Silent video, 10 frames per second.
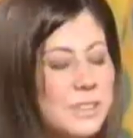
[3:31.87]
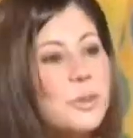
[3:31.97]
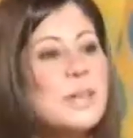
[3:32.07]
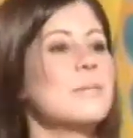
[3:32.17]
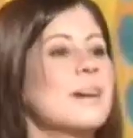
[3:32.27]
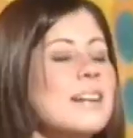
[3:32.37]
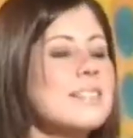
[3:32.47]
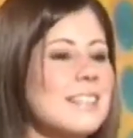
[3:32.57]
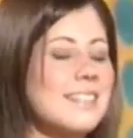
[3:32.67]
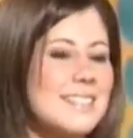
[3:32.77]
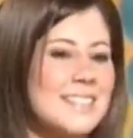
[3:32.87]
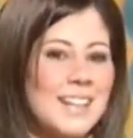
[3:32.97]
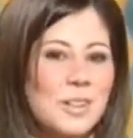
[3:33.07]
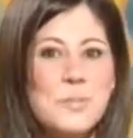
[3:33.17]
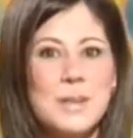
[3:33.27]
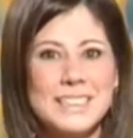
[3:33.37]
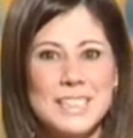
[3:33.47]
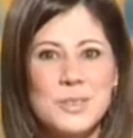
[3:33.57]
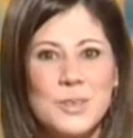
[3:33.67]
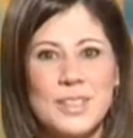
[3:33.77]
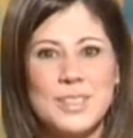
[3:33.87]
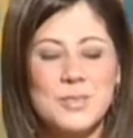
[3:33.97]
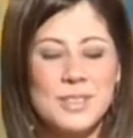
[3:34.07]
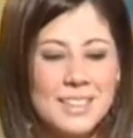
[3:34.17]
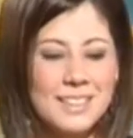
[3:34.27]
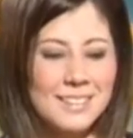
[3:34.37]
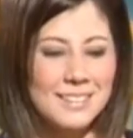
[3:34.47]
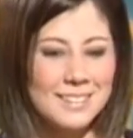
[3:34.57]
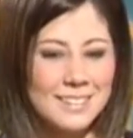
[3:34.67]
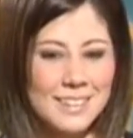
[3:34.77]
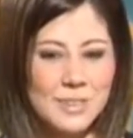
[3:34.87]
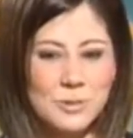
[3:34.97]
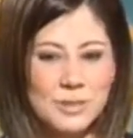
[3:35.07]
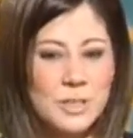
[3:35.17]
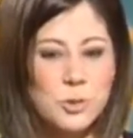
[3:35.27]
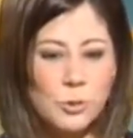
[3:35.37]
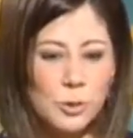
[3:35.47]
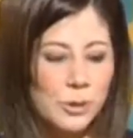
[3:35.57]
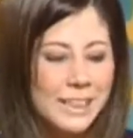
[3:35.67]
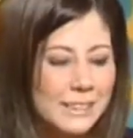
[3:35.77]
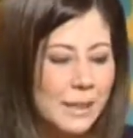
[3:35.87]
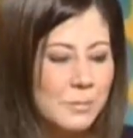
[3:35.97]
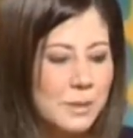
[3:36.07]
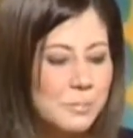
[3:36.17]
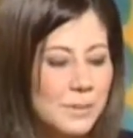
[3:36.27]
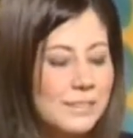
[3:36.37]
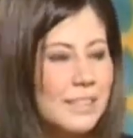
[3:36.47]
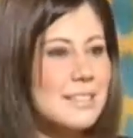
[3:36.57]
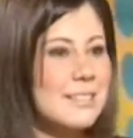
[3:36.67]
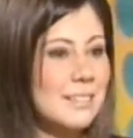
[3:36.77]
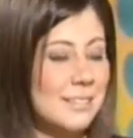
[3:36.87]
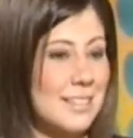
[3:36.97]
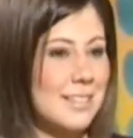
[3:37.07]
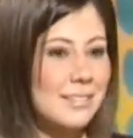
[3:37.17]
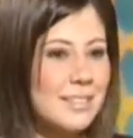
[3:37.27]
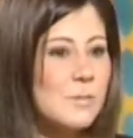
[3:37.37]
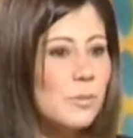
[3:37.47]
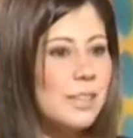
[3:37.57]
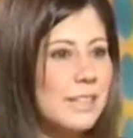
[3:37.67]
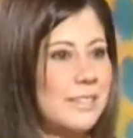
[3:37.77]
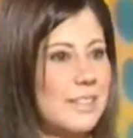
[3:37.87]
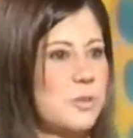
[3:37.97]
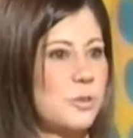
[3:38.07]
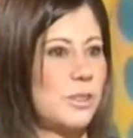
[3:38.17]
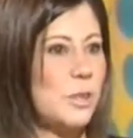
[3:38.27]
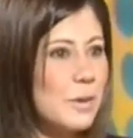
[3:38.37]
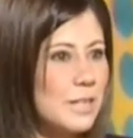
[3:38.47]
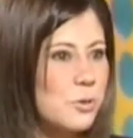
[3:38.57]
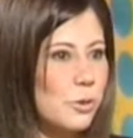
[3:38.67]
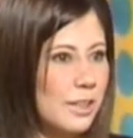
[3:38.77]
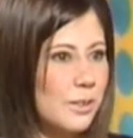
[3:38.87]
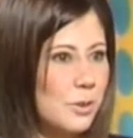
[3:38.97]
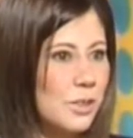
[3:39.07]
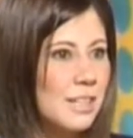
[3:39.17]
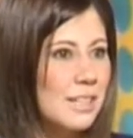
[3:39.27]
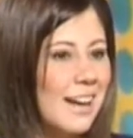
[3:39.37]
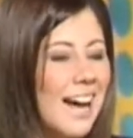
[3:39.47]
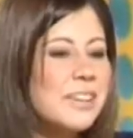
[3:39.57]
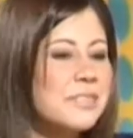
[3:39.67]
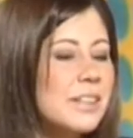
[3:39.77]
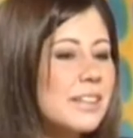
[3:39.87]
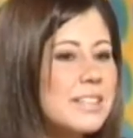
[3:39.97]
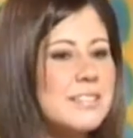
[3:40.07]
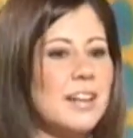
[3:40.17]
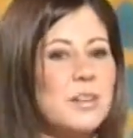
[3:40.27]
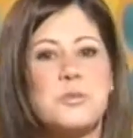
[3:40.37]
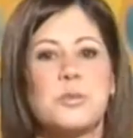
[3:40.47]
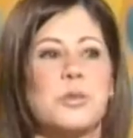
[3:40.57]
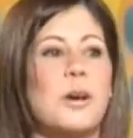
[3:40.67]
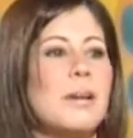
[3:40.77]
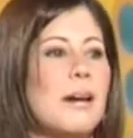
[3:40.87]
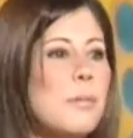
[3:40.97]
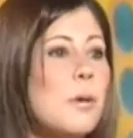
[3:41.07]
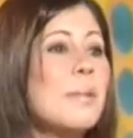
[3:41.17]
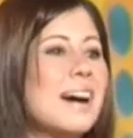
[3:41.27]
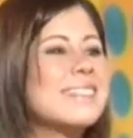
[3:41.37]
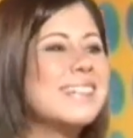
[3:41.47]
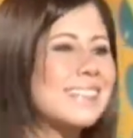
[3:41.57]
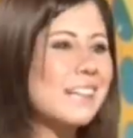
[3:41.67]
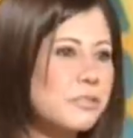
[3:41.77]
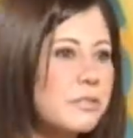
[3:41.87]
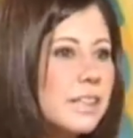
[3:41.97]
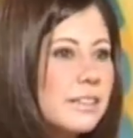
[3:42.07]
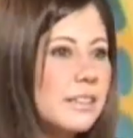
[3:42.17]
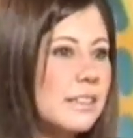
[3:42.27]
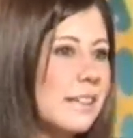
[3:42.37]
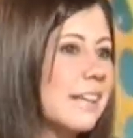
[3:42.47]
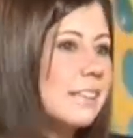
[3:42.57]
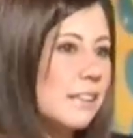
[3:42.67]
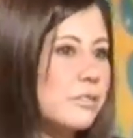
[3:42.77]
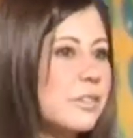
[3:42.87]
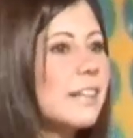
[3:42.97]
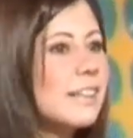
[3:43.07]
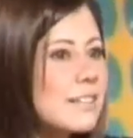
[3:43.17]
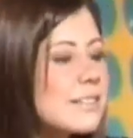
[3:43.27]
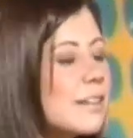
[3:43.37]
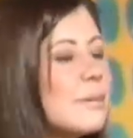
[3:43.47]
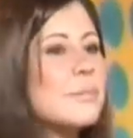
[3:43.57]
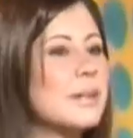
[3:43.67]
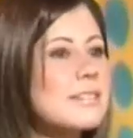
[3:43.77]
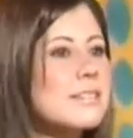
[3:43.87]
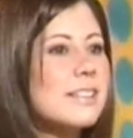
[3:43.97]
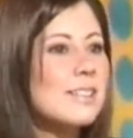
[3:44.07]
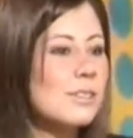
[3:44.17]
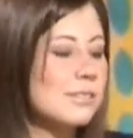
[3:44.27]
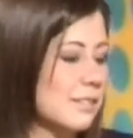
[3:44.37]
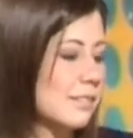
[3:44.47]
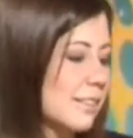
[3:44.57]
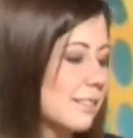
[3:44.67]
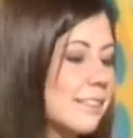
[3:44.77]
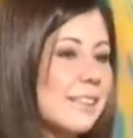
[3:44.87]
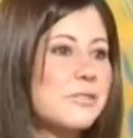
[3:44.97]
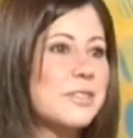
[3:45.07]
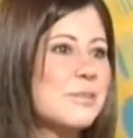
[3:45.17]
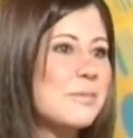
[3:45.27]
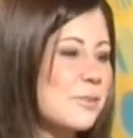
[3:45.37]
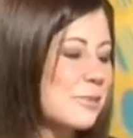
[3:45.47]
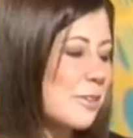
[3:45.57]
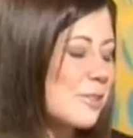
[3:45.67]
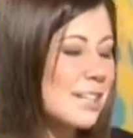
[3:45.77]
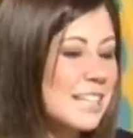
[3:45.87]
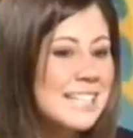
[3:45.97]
esto además eh, se ha convertido en, una, en un issue, en un ítem interesantísimo en la interacción de los venezolanos. Antes quizás nosotros hablábamos más del café. El café siempre ha sido, bueno, aquí está el café, por favor,